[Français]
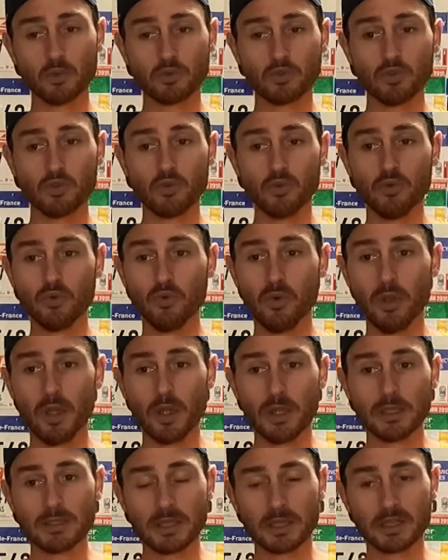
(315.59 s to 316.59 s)
Donc, du coup,
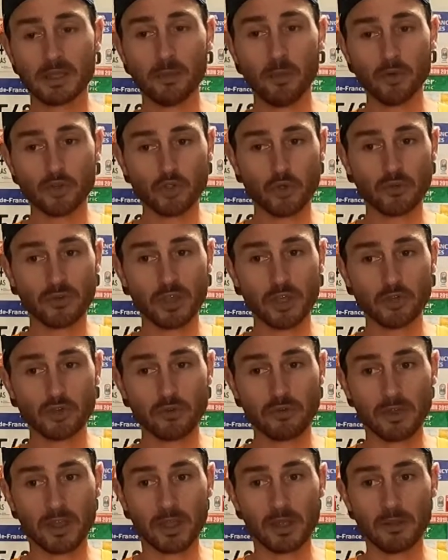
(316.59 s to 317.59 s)
certainement en janvier,
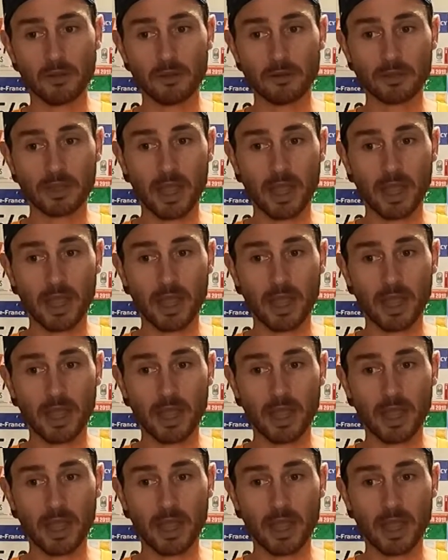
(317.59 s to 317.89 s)
je ferai euh,